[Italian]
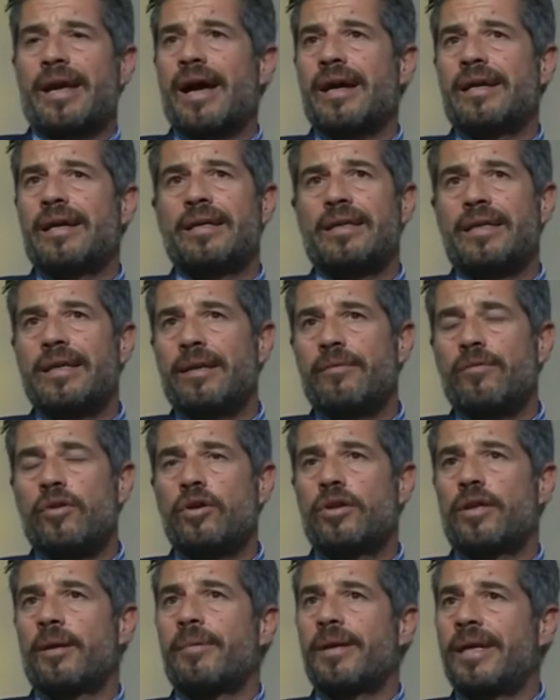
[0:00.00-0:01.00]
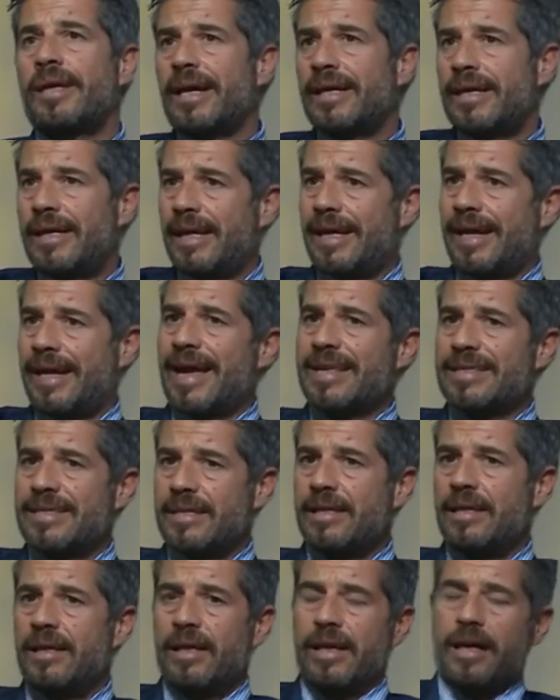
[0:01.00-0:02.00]
anche delle volte, perché anche i
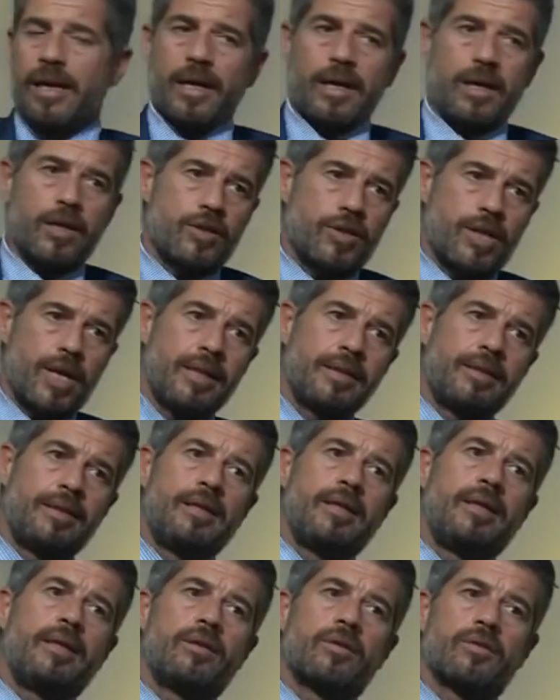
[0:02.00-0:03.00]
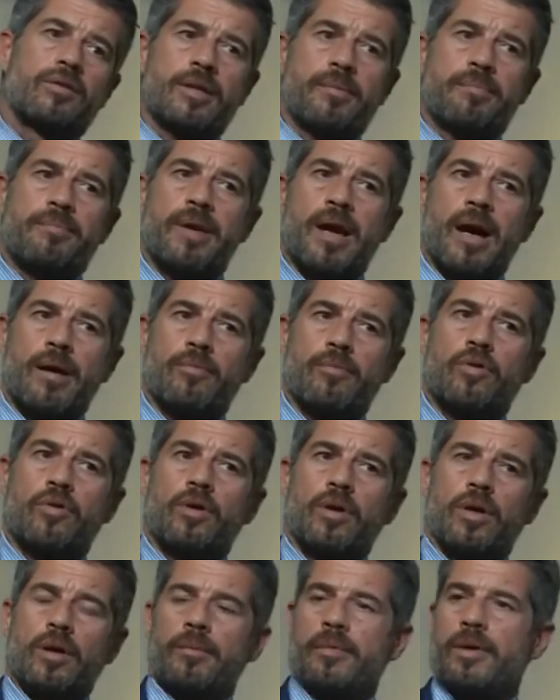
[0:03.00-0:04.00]
casi recenti, noi
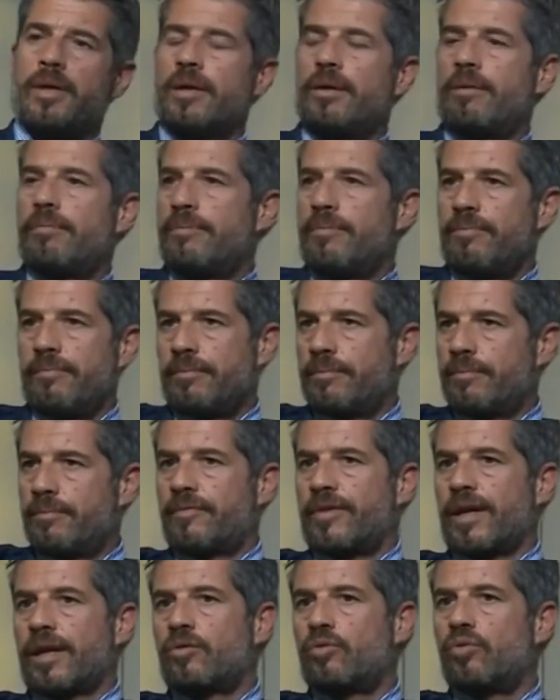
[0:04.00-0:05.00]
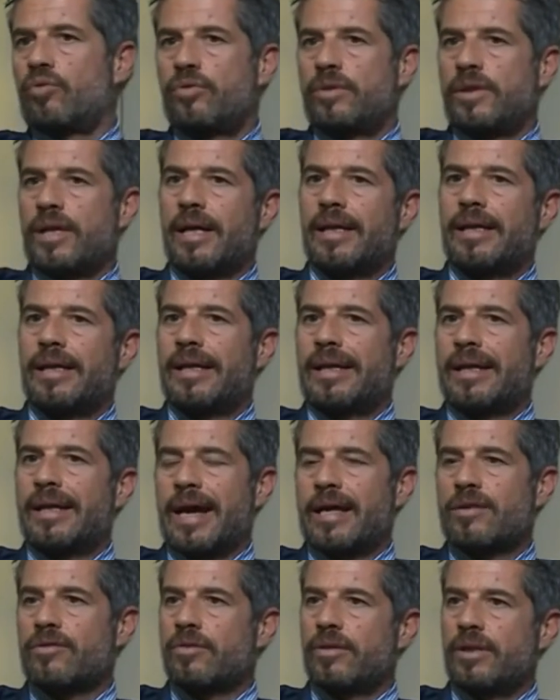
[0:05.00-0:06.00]
sappiamo, fra tutti anche il
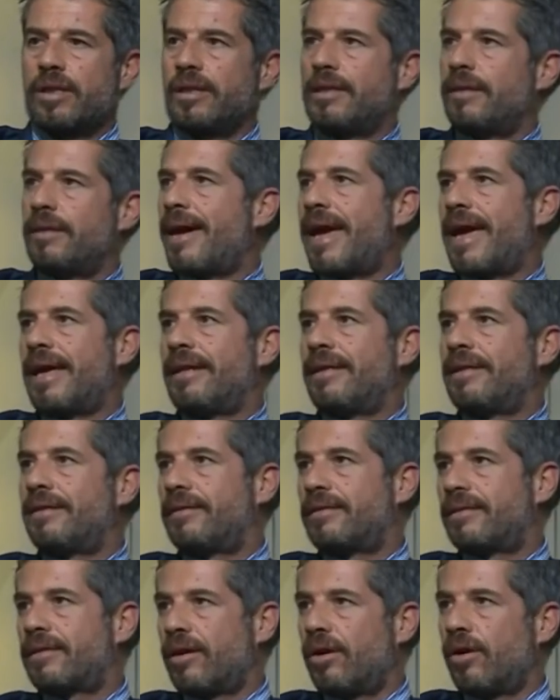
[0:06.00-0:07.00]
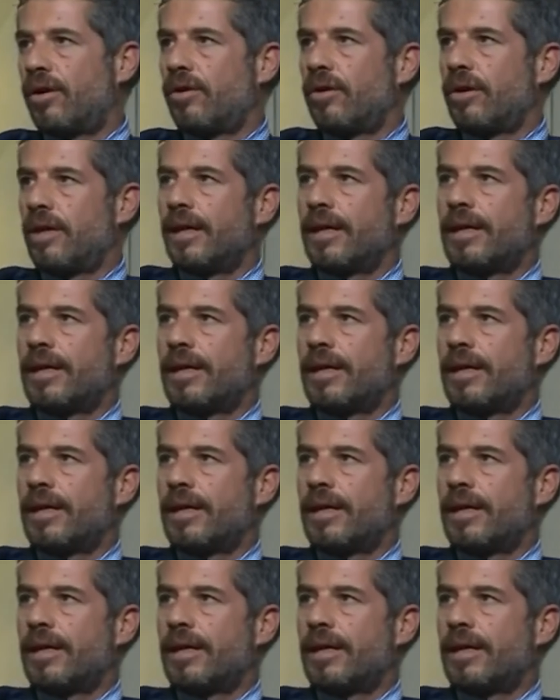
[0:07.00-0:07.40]
caso di, di Meredith, no?